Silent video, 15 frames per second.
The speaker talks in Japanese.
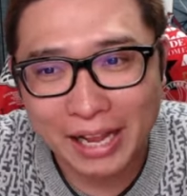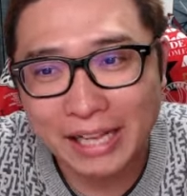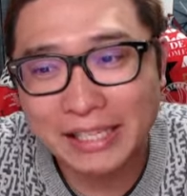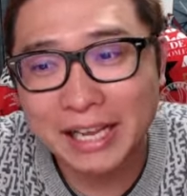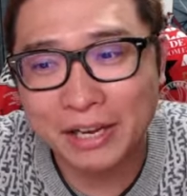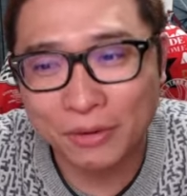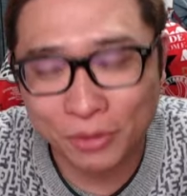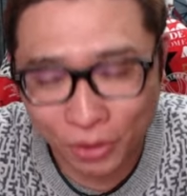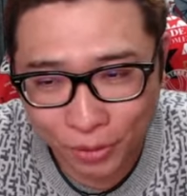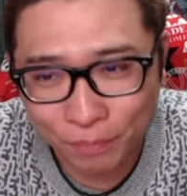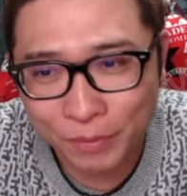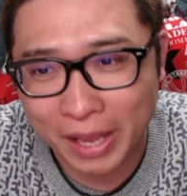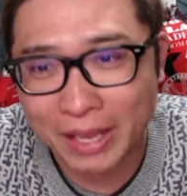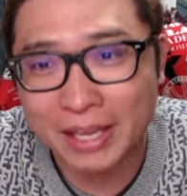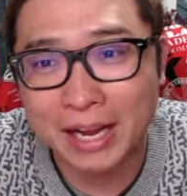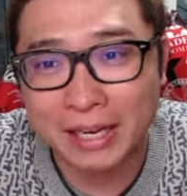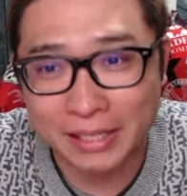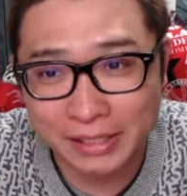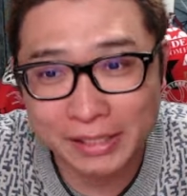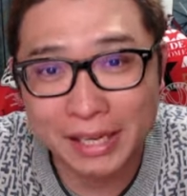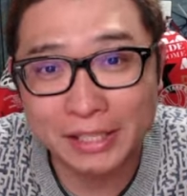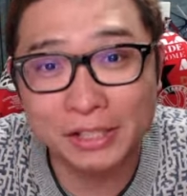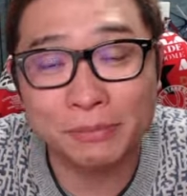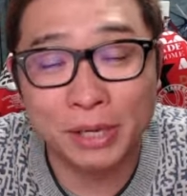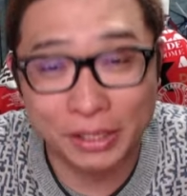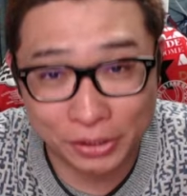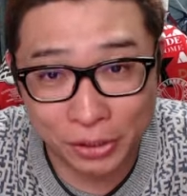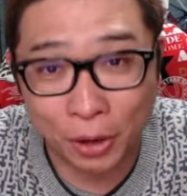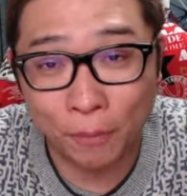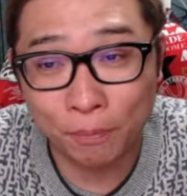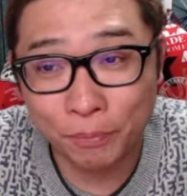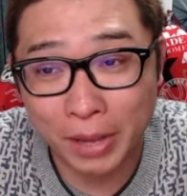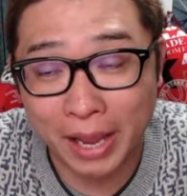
えー、ぜひこの、え機会にですね、ZoomX の、